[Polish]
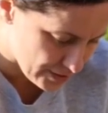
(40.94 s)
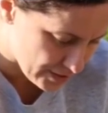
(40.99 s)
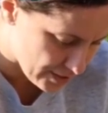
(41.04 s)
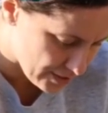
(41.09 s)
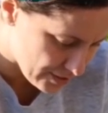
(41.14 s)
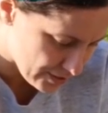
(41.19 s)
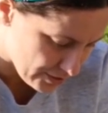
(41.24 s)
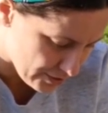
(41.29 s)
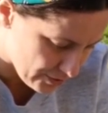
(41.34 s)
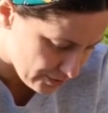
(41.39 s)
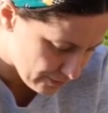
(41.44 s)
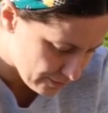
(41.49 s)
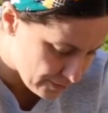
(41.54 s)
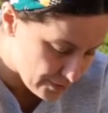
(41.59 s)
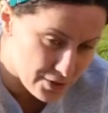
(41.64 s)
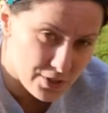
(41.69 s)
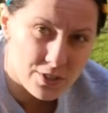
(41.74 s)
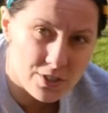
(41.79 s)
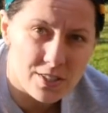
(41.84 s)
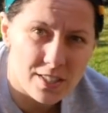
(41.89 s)
dzień, zresztą
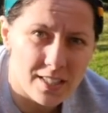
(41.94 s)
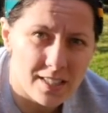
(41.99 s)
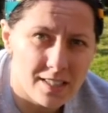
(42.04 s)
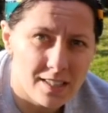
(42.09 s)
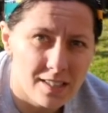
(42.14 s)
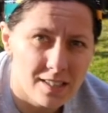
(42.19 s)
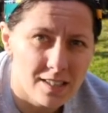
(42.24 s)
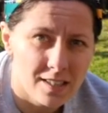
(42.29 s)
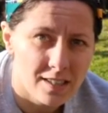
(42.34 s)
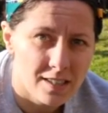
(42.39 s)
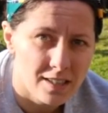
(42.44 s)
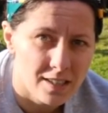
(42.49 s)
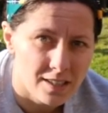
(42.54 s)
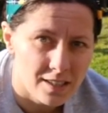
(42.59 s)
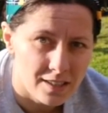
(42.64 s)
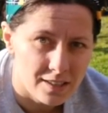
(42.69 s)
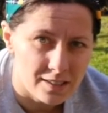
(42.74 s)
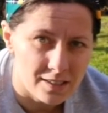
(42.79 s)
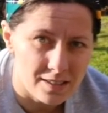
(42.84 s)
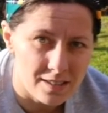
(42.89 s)
widzicie,
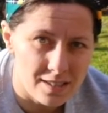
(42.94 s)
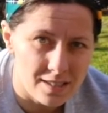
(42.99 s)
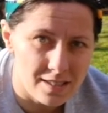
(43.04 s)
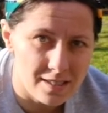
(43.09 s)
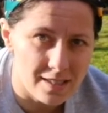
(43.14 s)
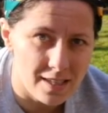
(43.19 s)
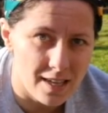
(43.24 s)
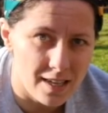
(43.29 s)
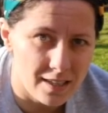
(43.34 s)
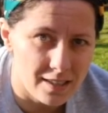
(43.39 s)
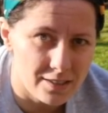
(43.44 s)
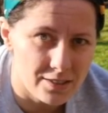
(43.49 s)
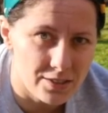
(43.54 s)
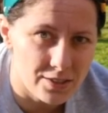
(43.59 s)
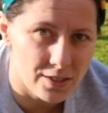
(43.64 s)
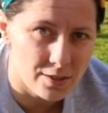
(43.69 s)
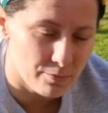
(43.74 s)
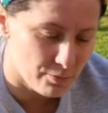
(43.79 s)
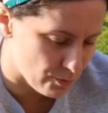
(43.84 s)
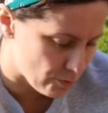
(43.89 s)
jest tak
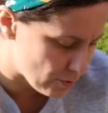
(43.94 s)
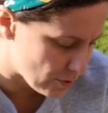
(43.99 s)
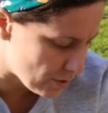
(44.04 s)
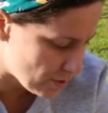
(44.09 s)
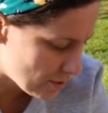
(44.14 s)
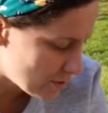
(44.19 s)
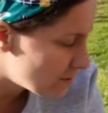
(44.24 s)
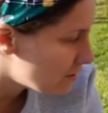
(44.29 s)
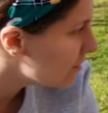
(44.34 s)
ciepło,